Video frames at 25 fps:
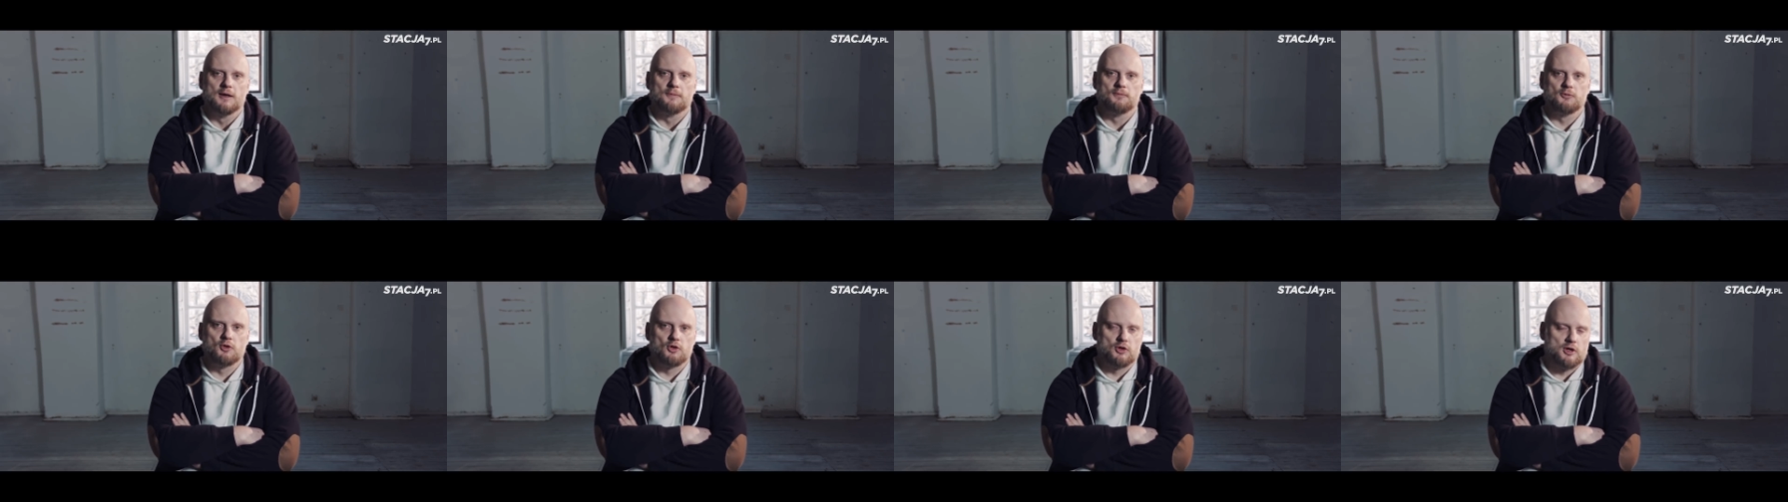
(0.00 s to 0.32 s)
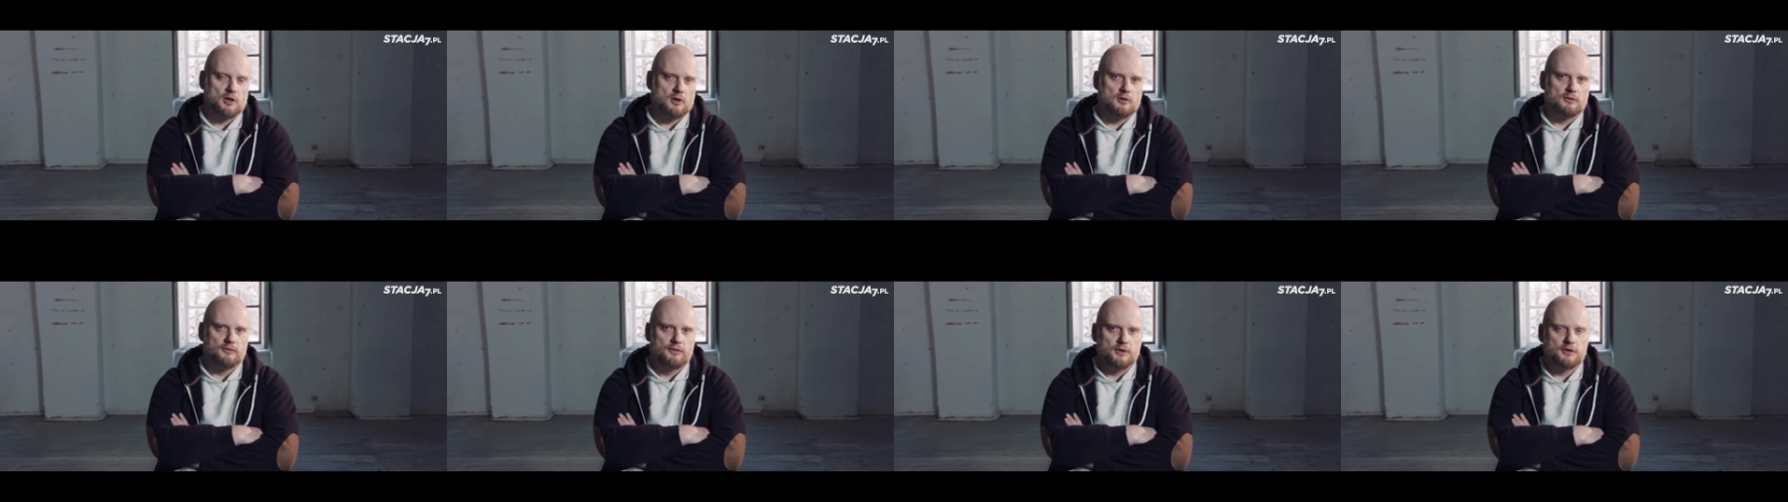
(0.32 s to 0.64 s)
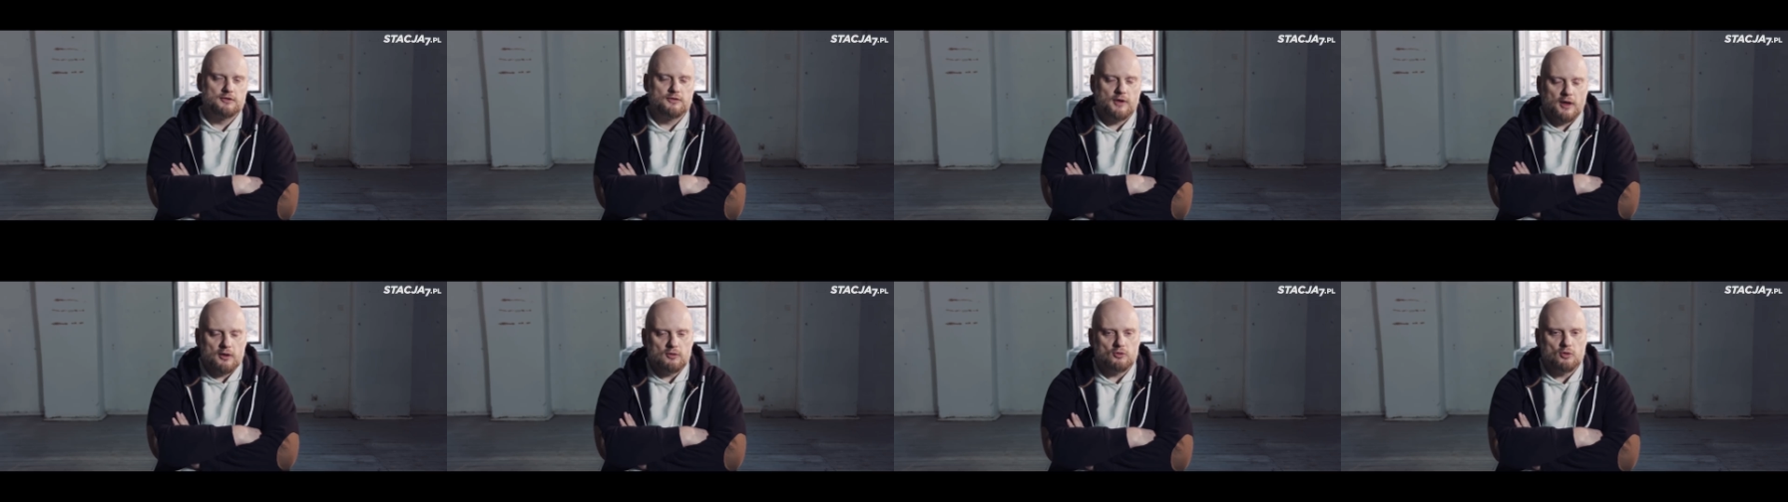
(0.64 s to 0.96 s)
do tego
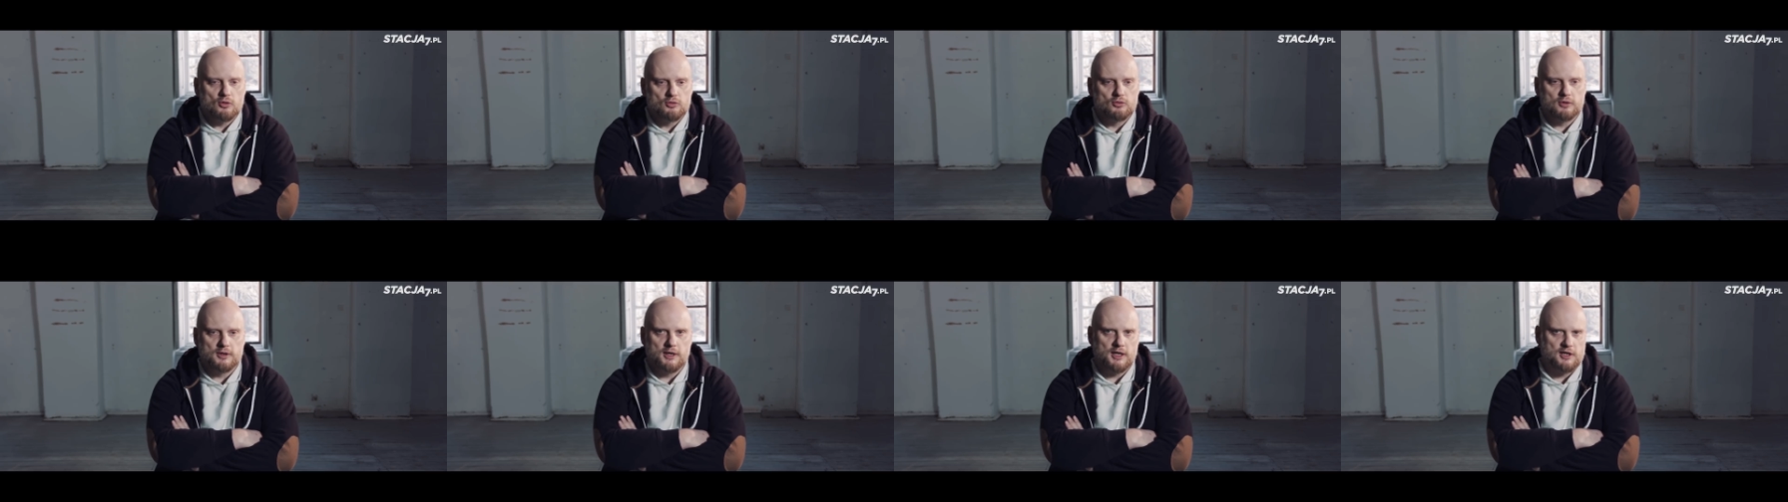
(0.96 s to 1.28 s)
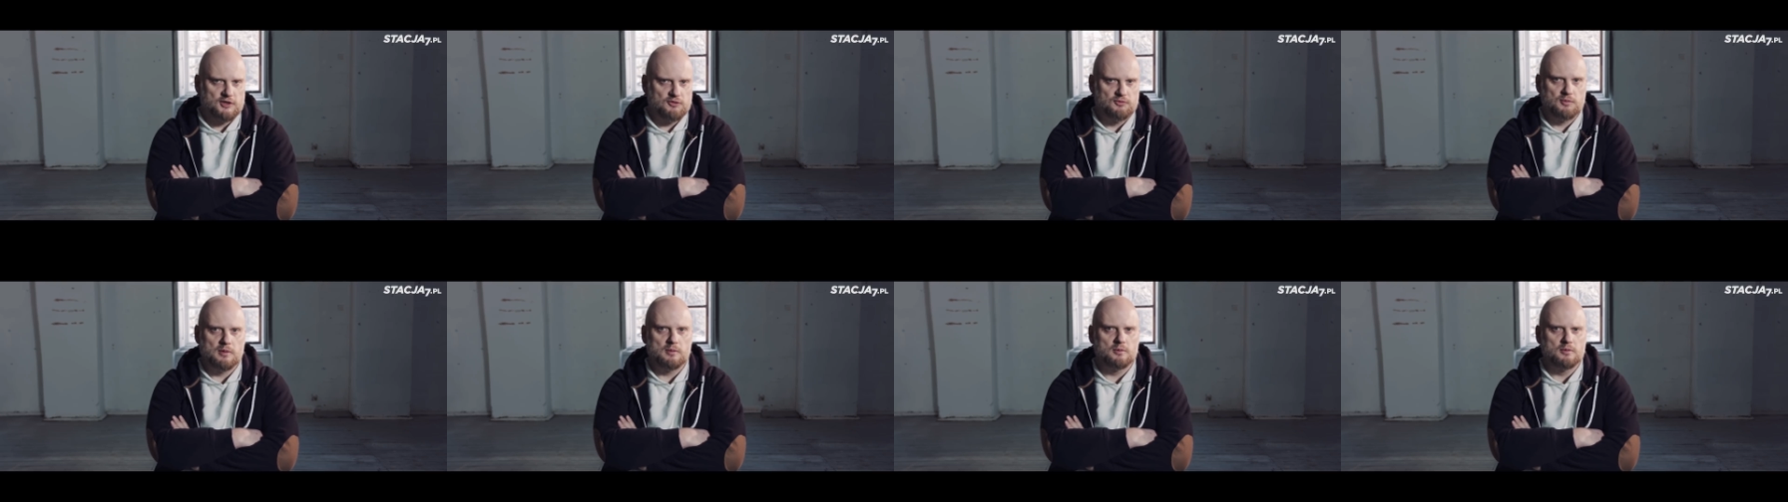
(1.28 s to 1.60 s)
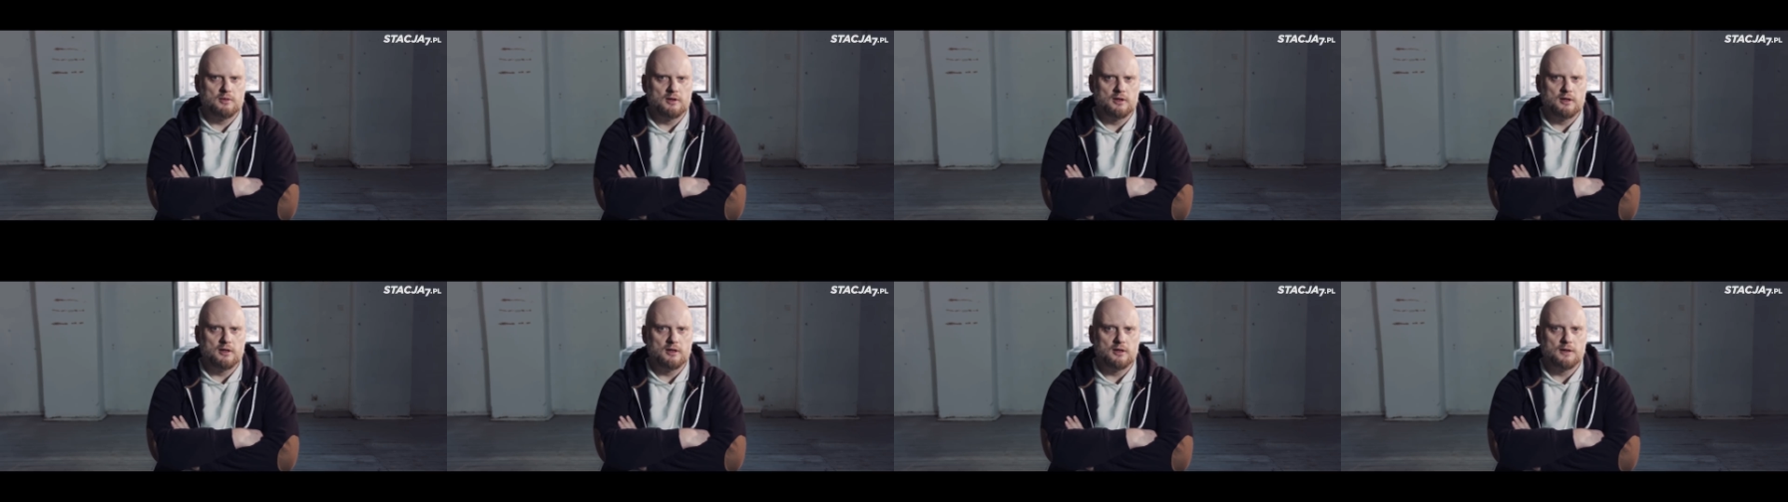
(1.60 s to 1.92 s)
wydźwięku, który jest w
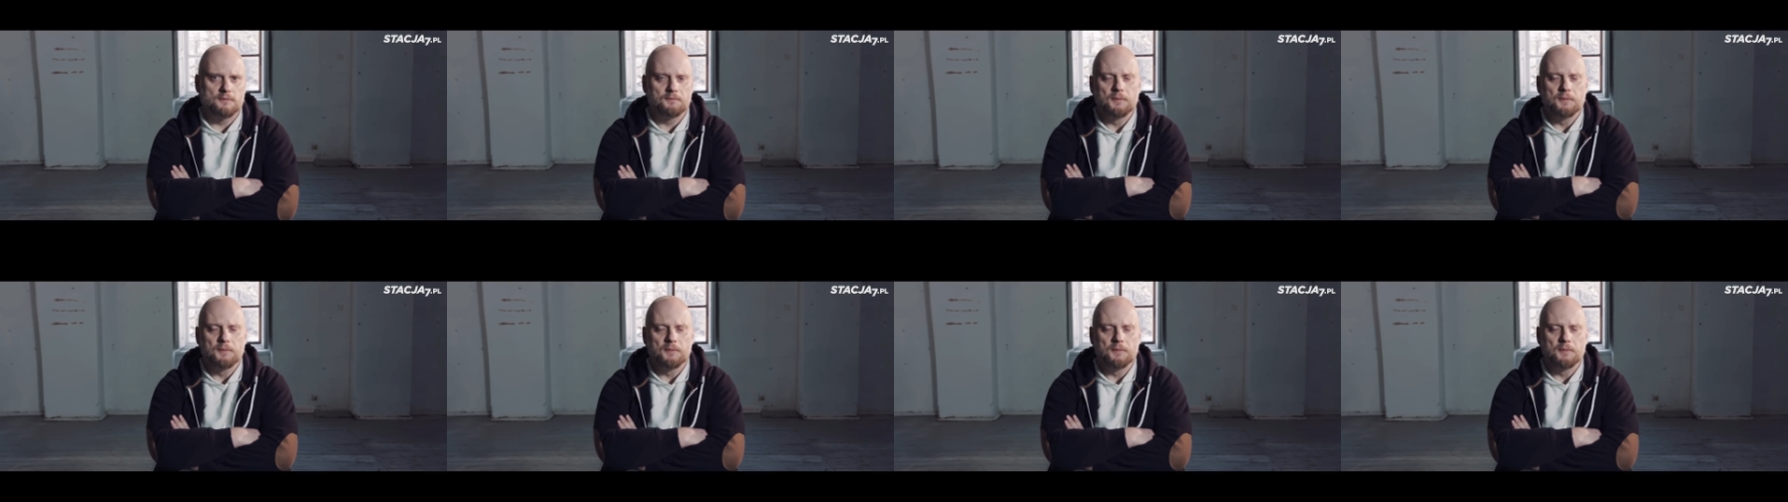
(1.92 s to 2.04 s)
Biblii.